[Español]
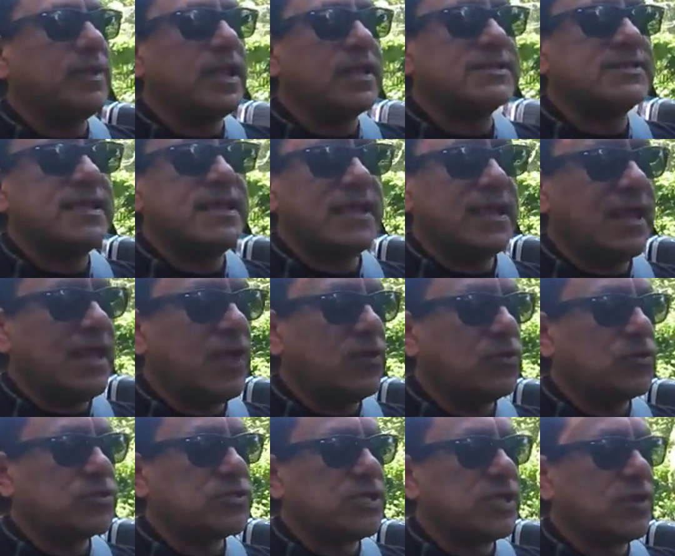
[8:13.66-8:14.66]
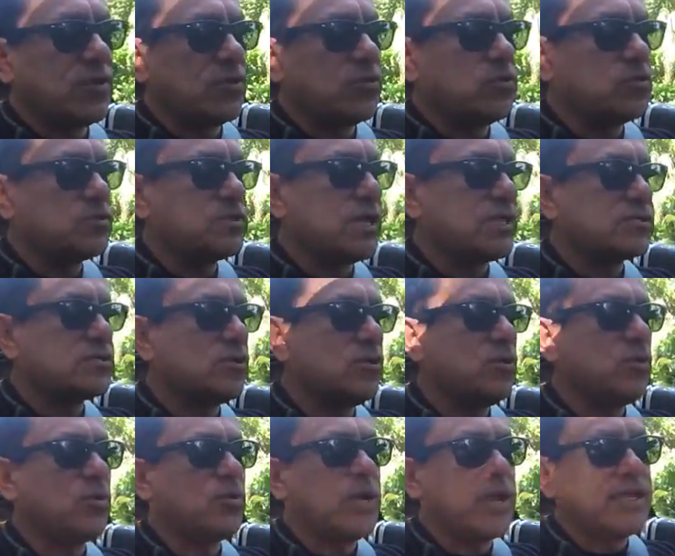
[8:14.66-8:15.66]
hacer que el auto se conduzca
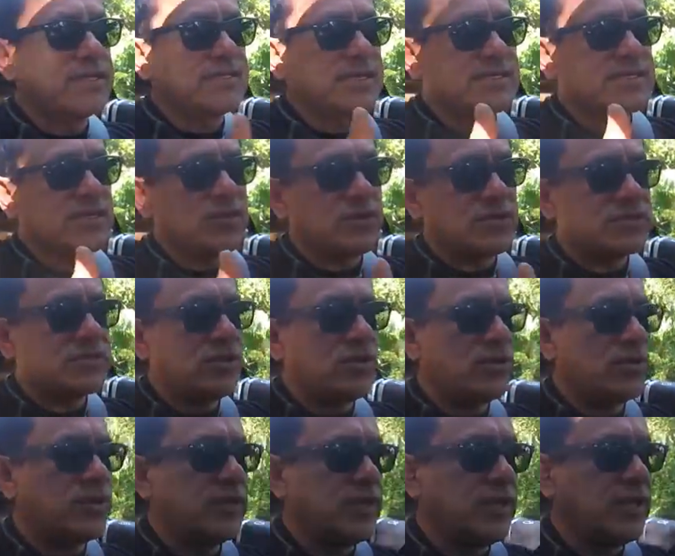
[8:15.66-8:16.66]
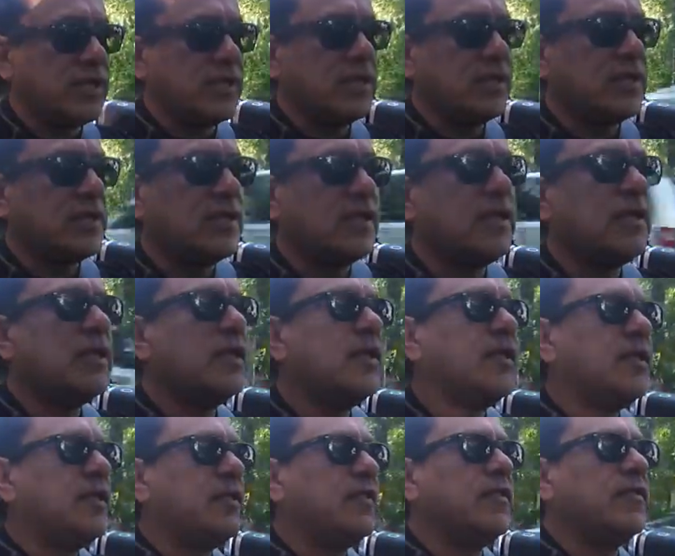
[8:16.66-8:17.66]
solo en esta situación de,
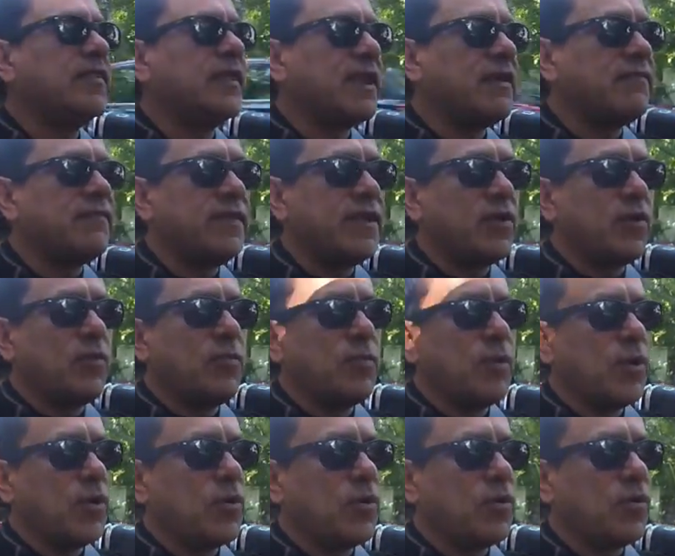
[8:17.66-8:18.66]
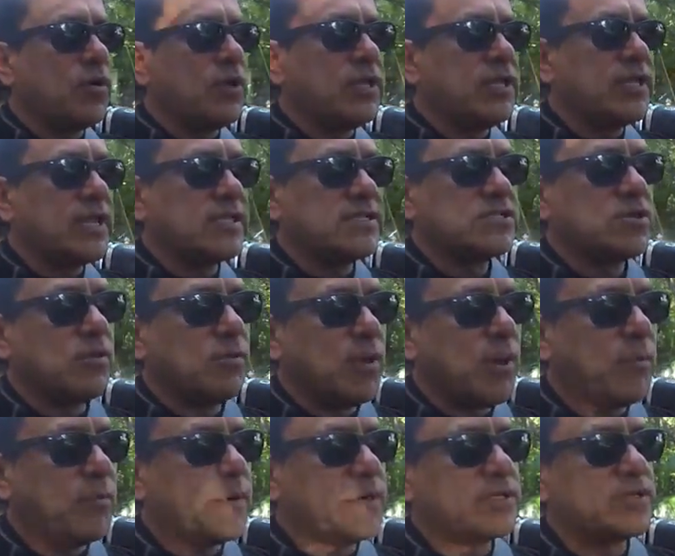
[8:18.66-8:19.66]
de tráfico un poco intenso,
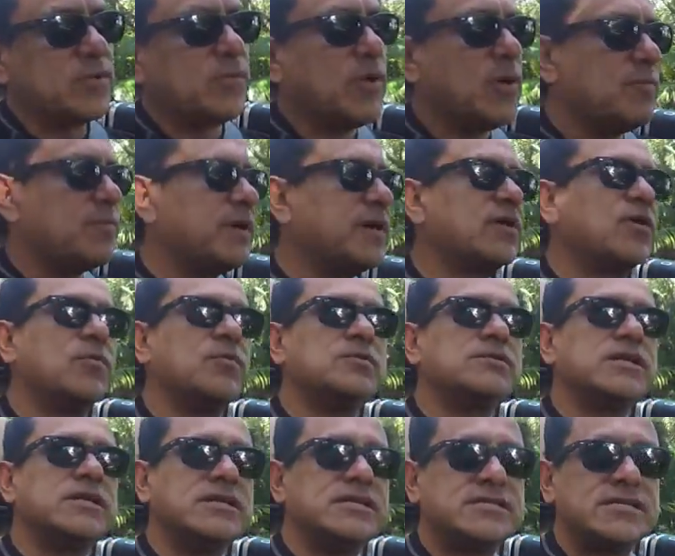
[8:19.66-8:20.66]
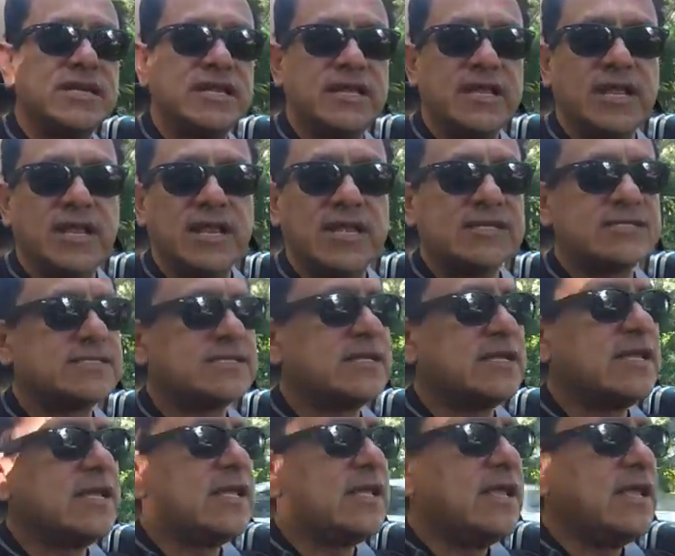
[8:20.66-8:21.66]
bumper to bumper, como se dice en inglés,
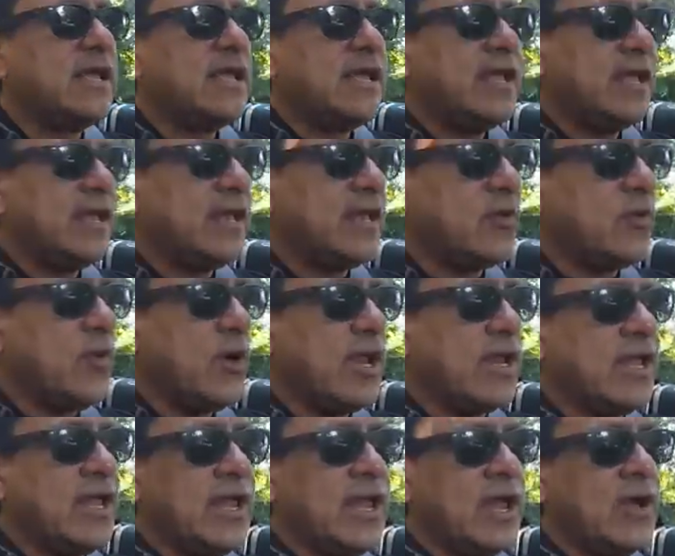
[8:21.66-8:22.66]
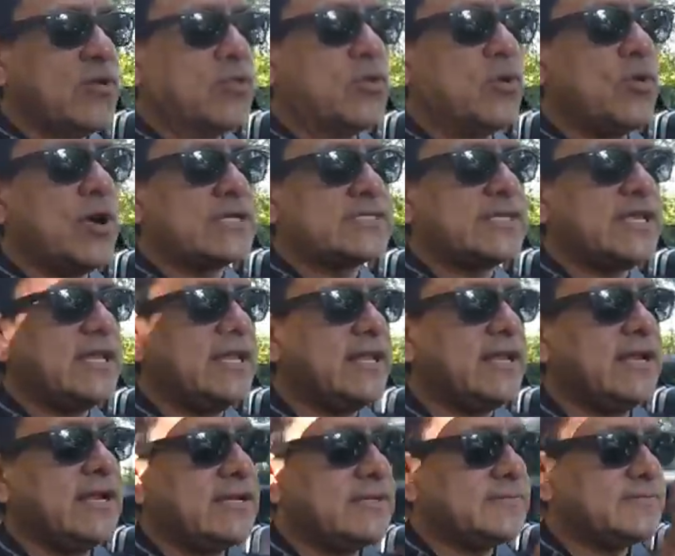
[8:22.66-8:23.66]
en el cual el auto
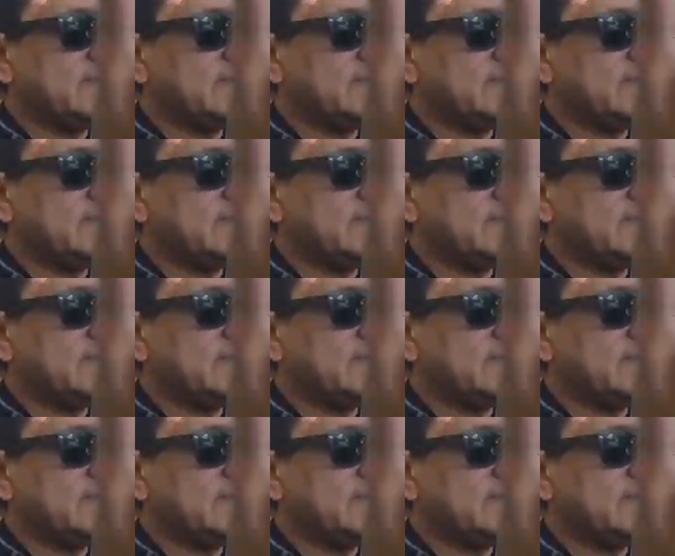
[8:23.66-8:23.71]
acelera